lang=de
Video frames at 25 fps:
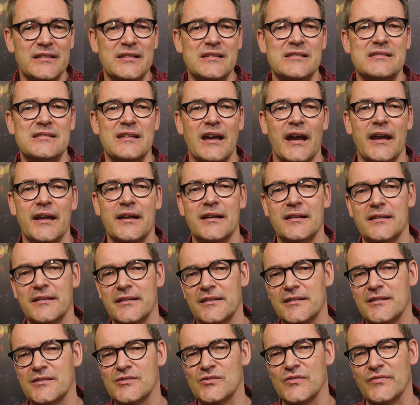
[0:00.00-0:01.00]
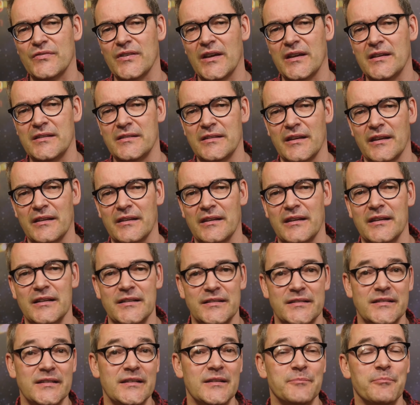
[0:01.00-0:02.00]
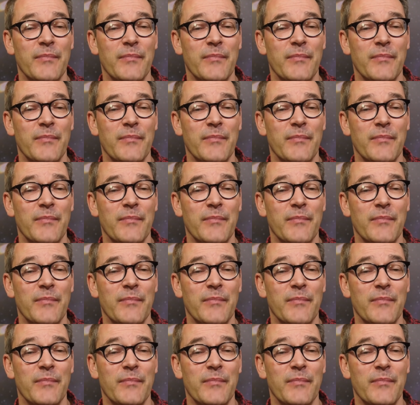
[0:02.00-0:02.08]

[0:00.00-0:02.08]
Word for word: die es eigentlich zu verhindern gilt. Die